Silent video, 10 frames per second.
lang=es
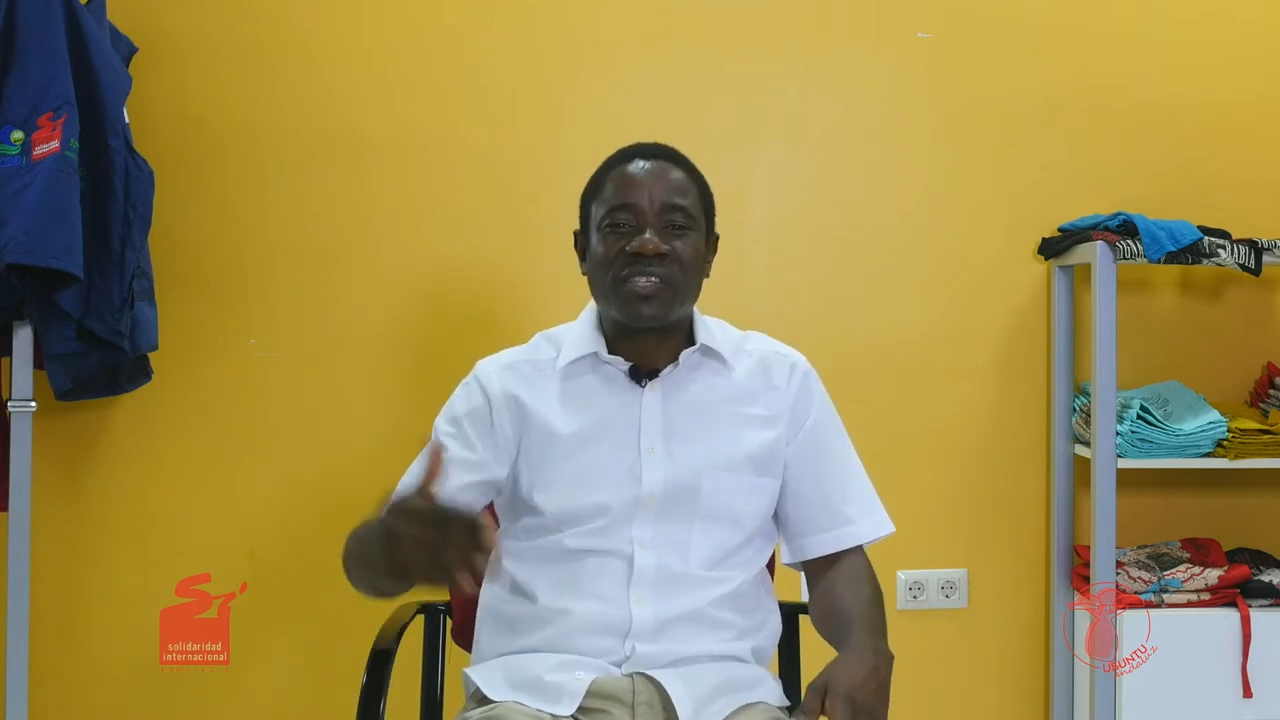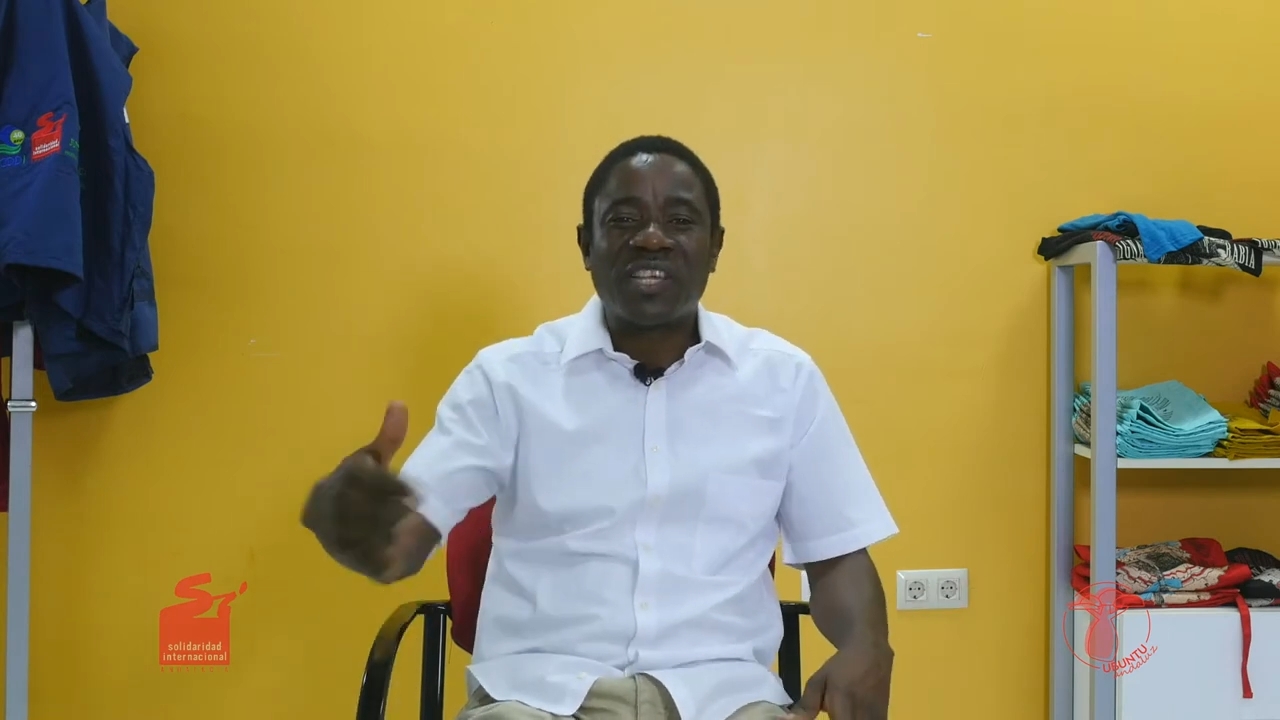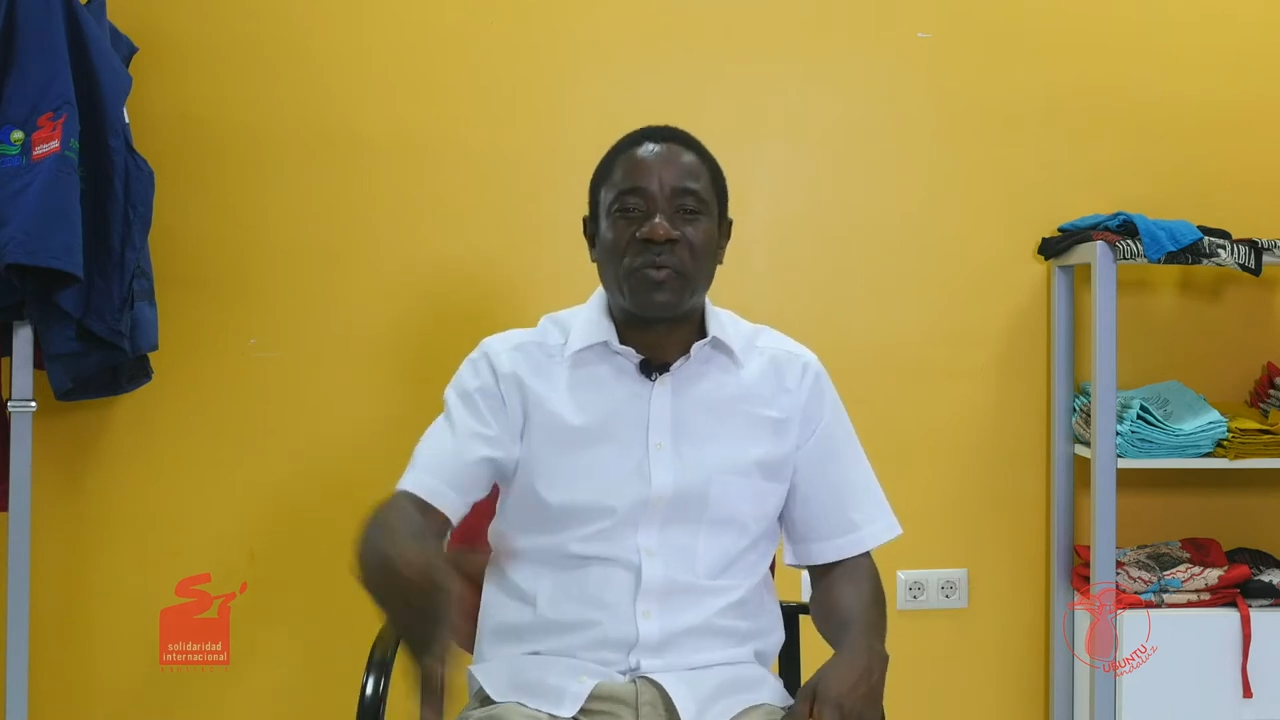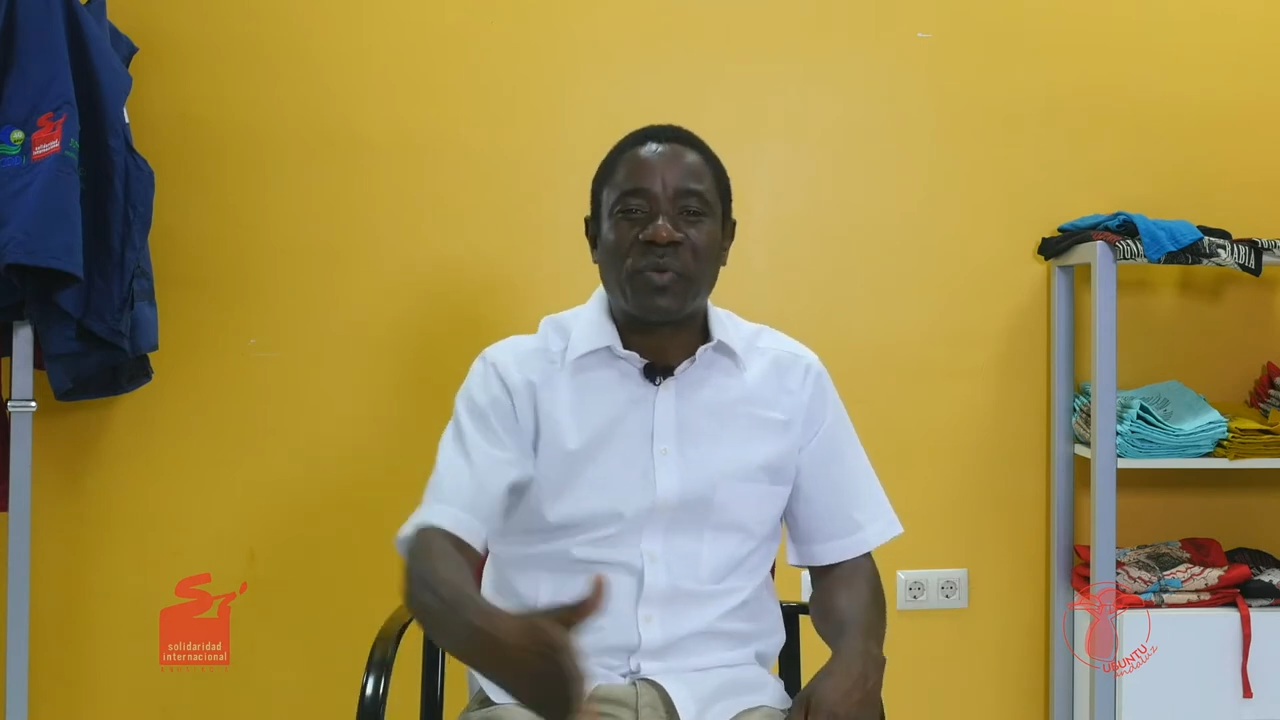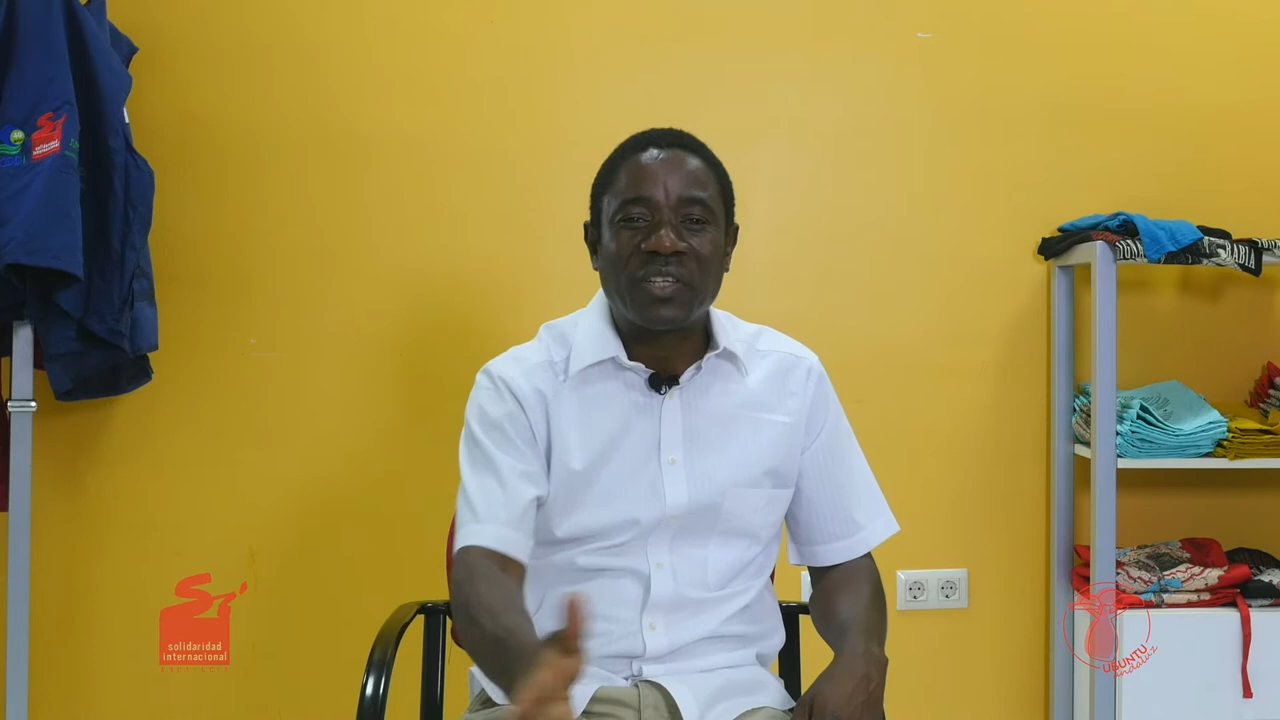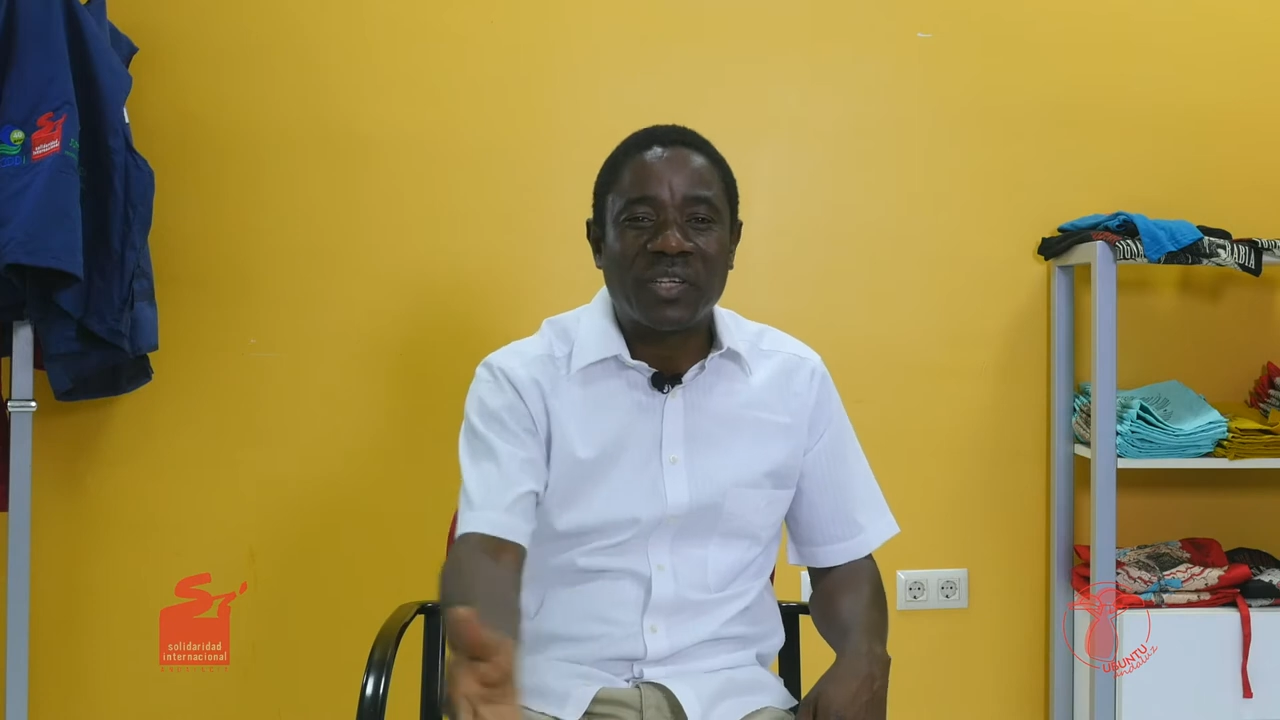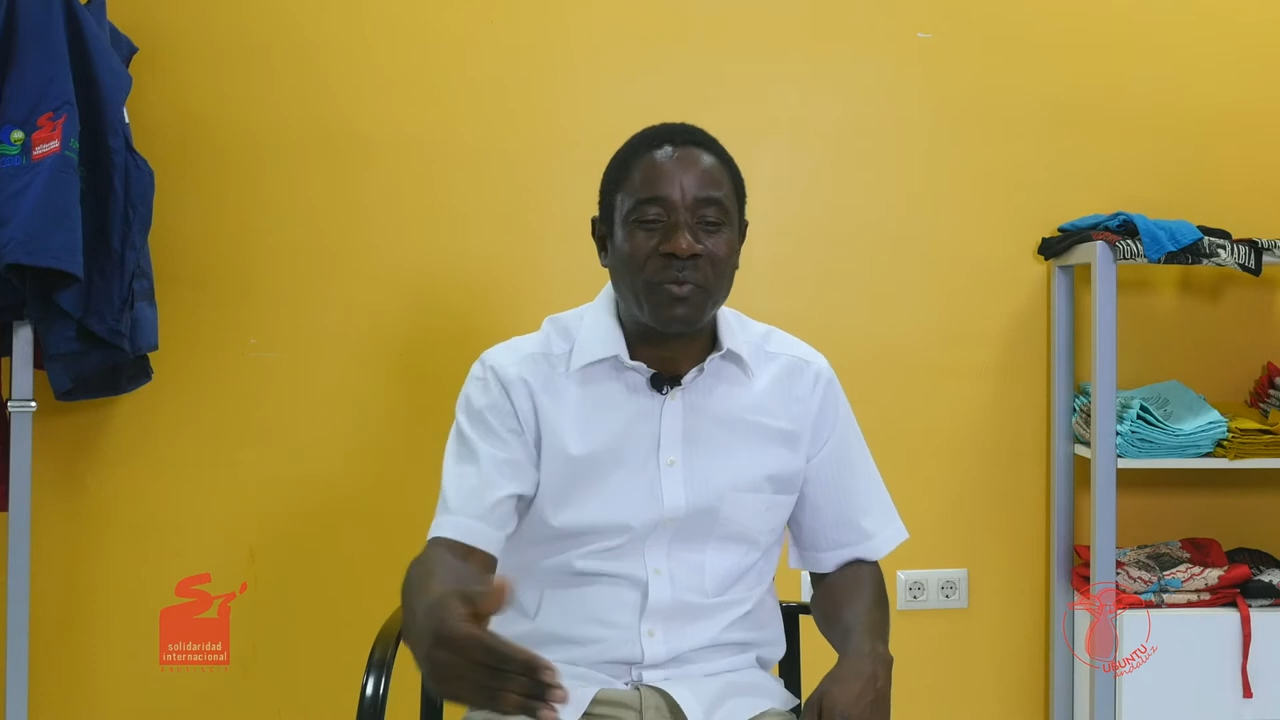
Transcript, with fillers: serpiente